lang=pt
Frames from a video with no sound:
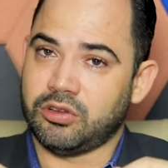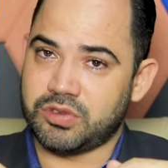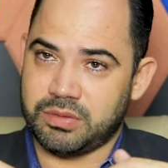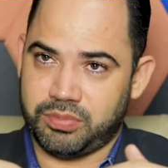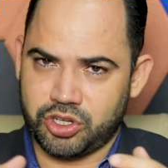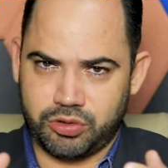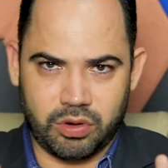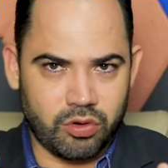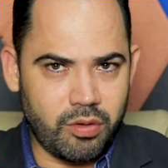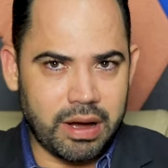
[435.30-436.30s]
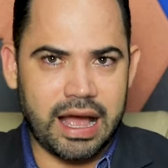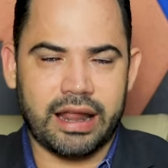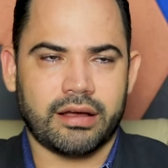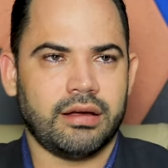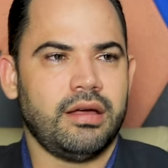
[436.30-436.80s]
Então você pode ter uma
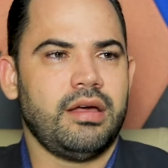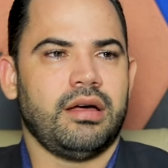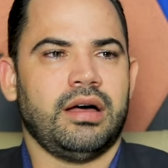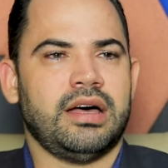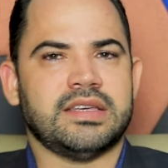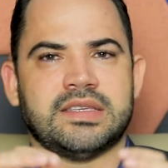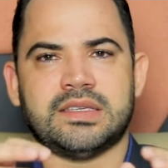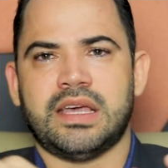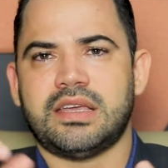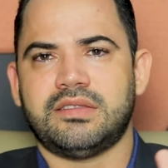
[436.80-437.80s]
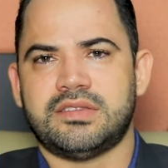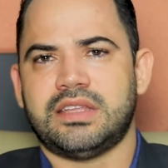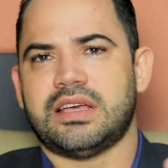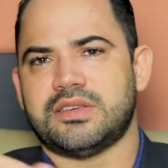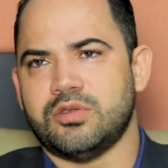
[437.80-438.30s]
logomarca, ah, Zé,
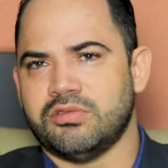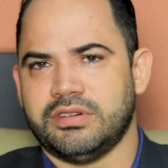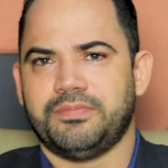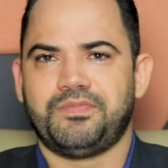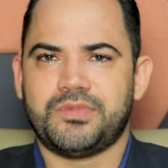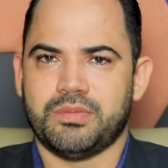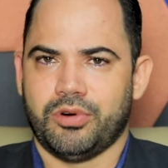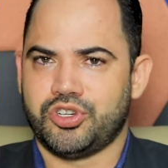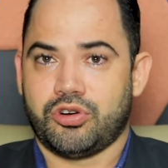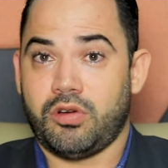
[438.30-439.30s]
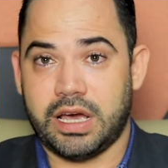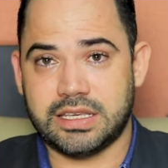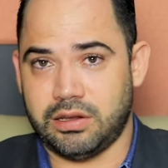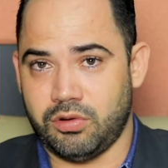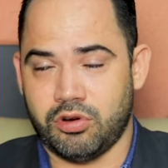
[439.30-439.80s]
Zé da Silva. Você pode colocar
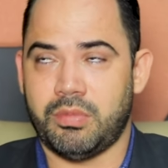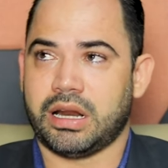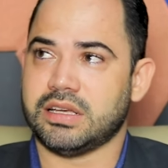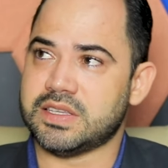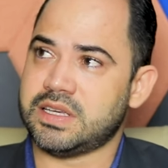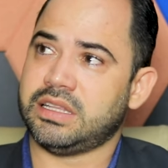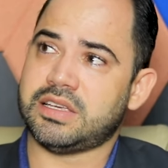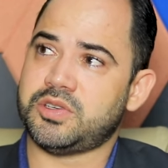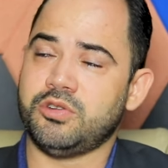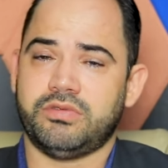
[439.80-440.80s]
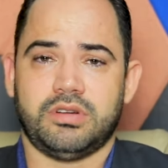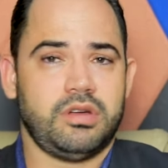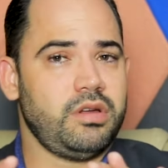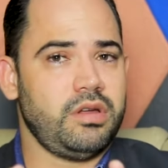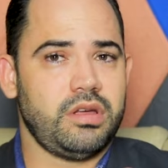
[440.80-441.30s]
essa logomarca, Zé da Silva,
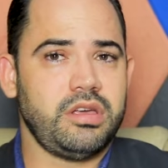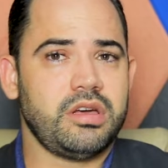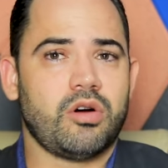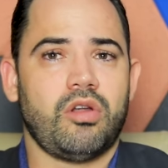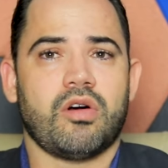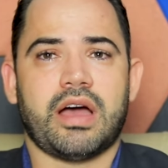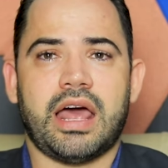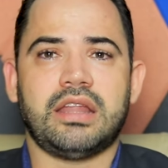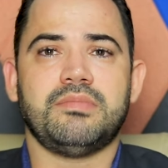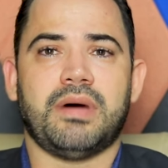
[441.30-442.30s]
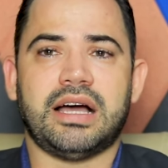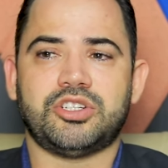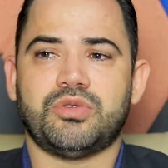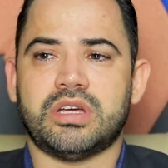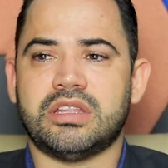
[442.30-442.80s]
e colocar ela
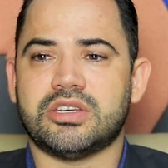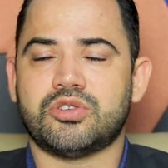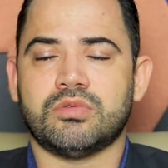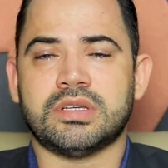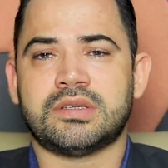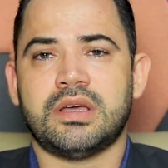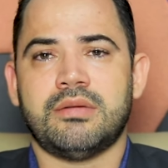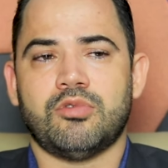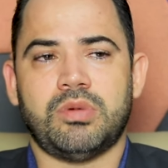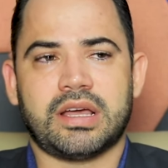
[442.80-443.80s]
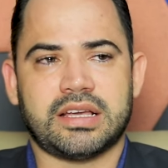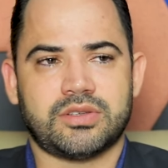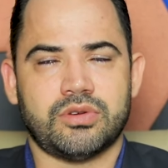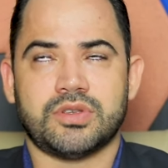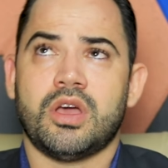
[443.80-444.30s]
embaixo aí nas suas
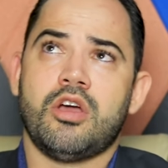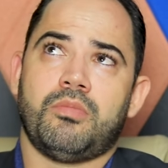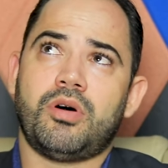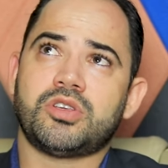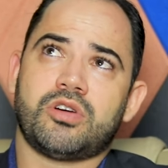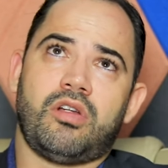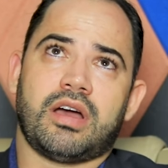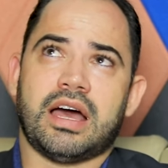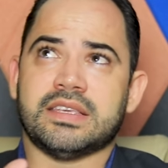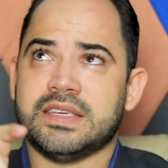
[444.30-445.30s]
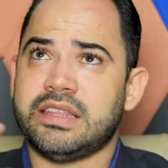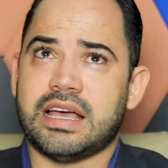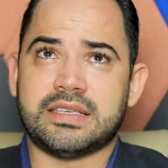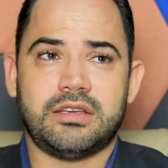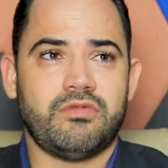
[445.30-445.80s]
publicações. Posso colocar Zé
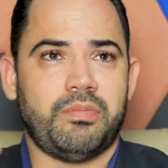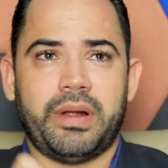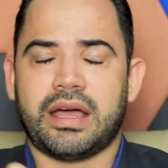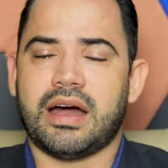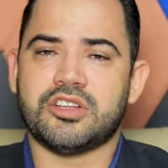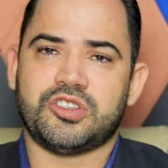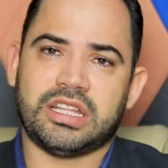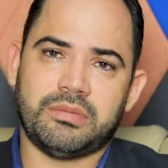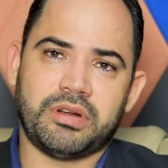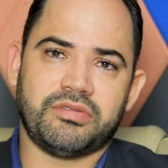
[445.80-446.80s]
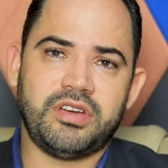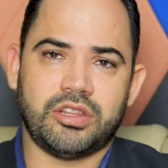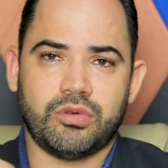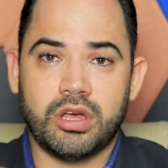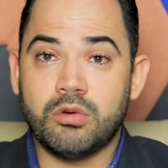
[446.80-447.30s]
da Silva pré-candidato a
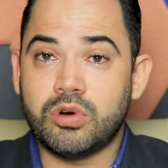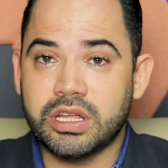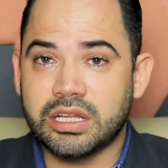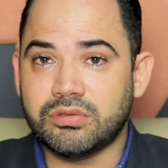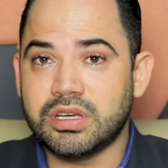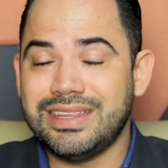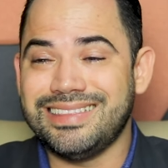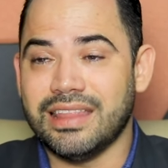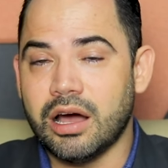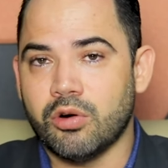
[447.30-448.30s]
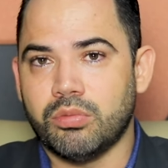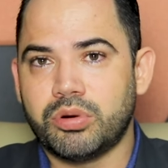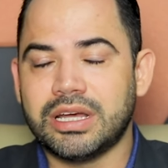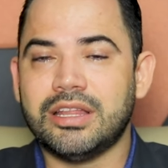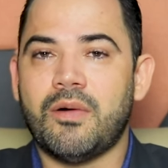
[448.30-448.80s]
prefeito? Eu oriento que não,
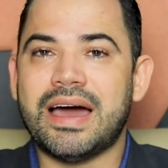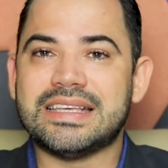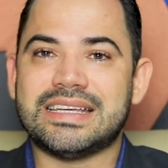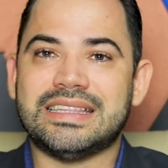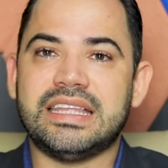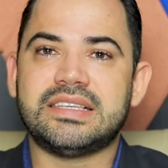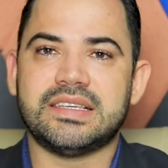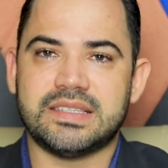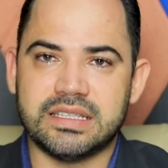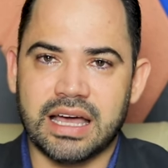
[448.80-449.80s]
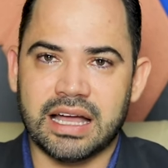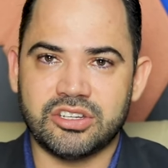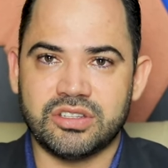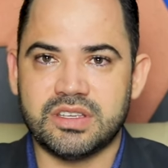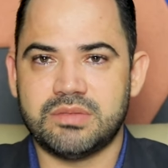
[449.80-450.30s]
porque não há essa
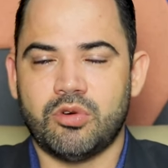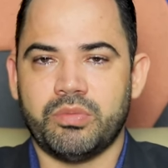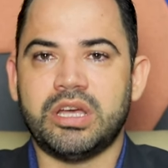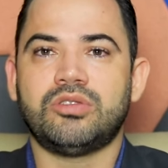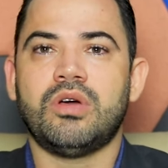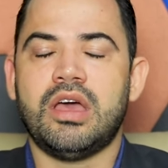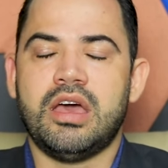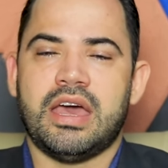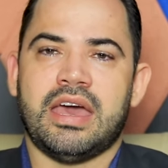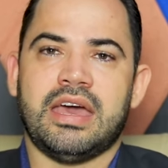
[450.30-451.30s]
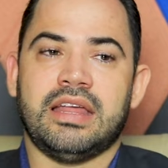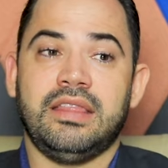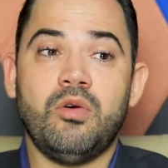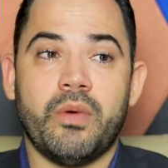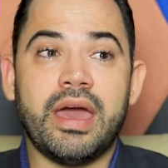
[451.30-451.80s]
necessidade. Nesse momento, é,
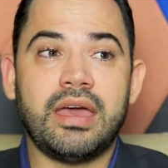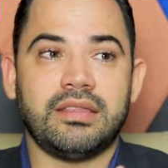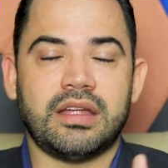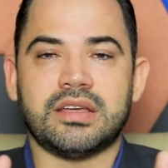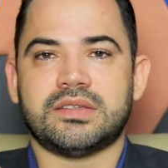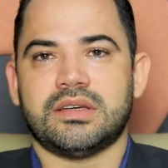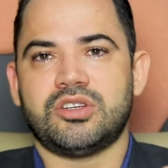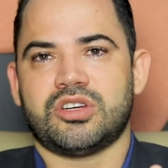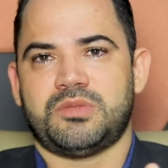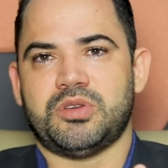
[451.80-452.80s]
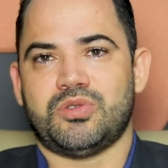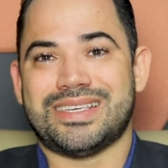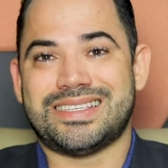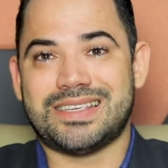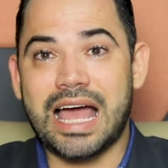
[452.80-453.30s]
não é interessante que as
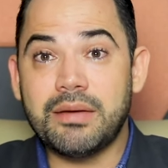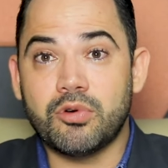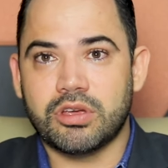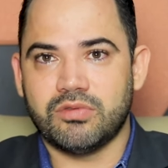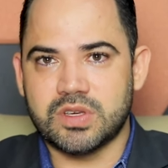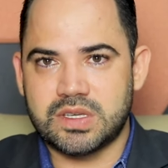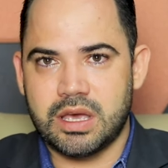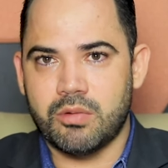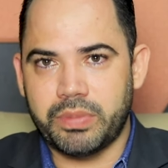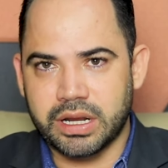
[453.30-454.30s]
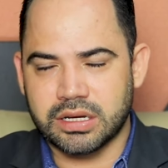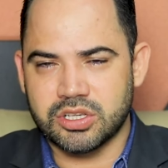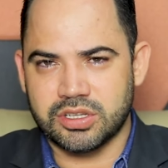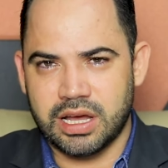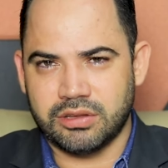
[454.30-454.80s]
pessoas saibam que você é um
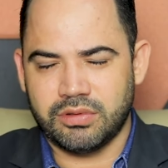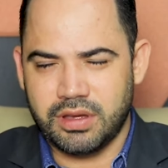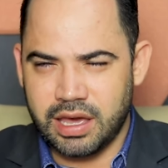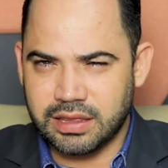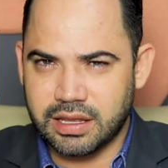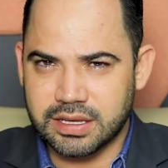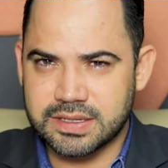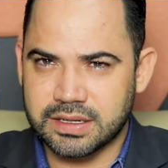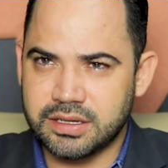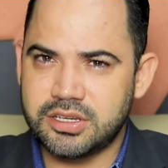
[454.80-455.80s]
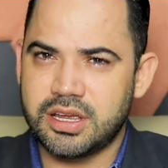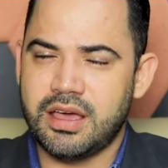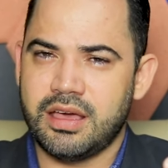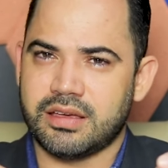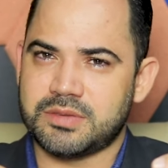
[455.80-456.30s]
pré-candidato. É interessante
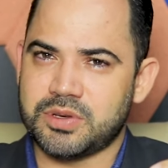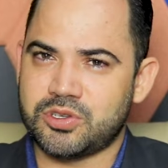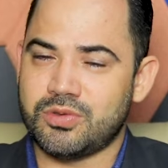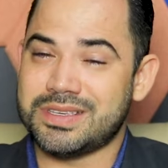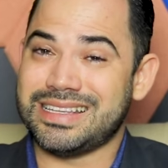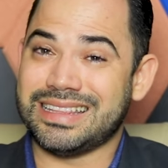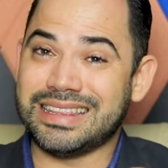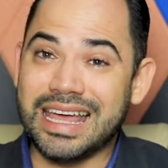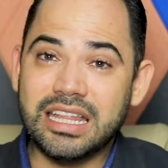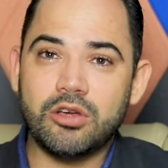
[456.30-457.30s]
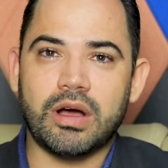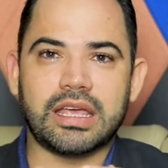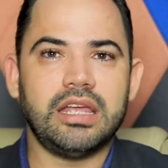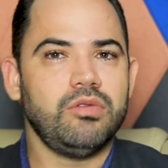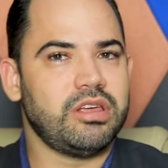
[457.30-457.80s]
que as pessoas entendam
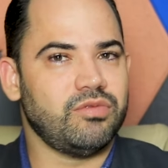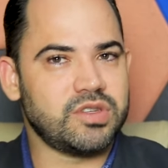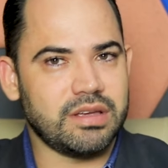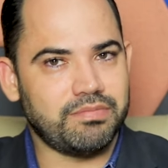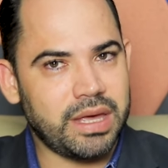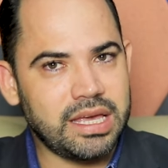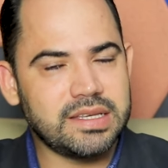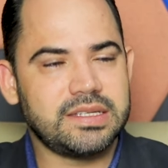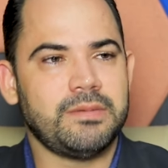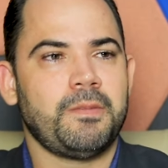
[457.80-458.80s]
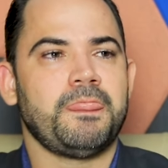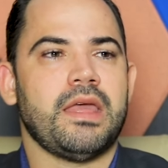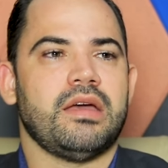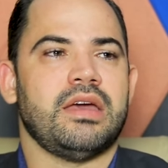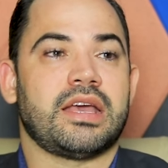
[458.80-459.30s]
aquilo que você pensa,
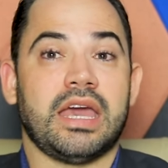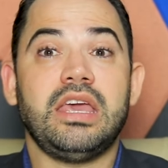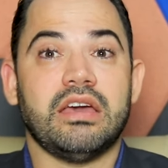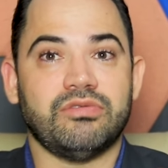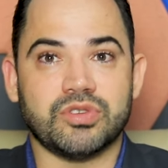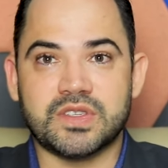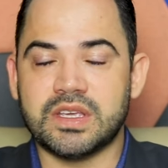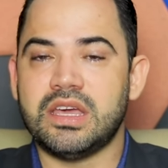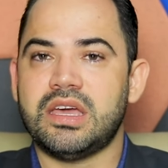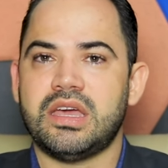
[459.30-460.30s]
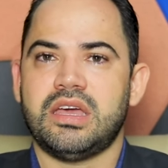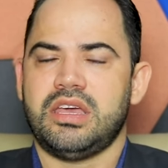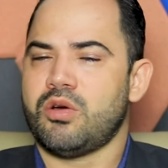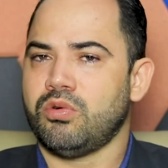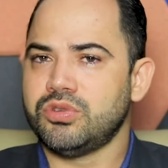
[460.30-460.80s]
é, quem é você
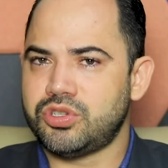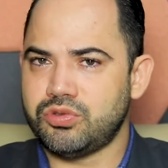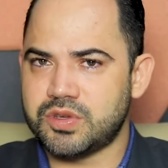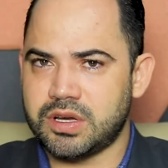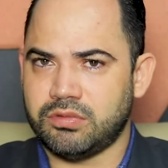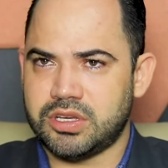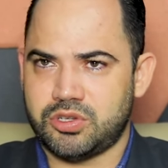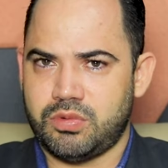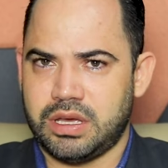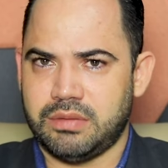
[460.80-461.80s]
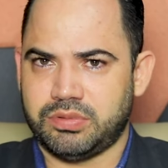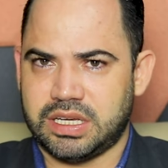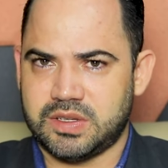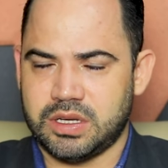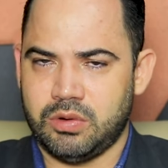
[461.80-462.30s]
e construção da sua
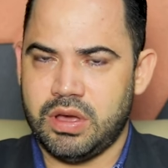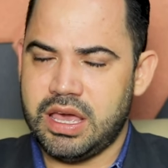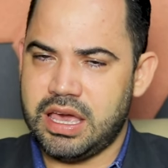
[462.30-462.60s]
reputação.